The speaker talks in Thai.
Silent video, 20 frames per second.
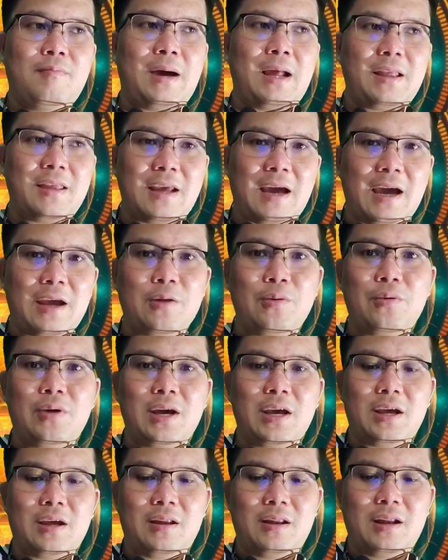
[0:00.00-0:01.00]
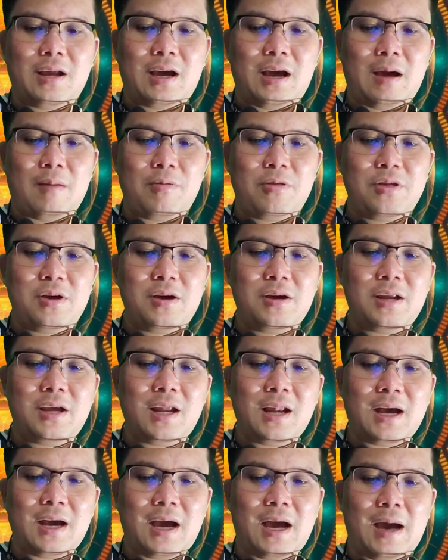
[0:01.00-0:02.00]
มั่นใจด้วยนะครับ ซื้อ
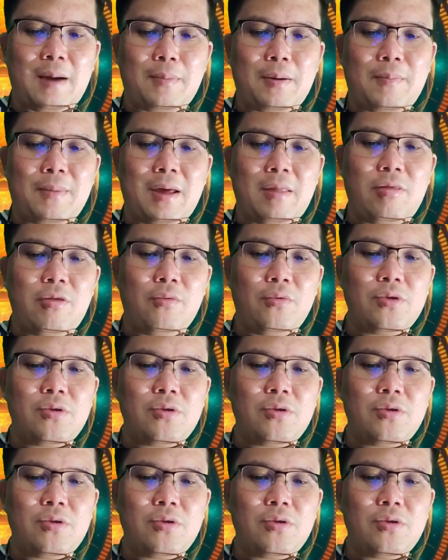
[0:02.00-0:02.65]
ที่ราคาประมาณ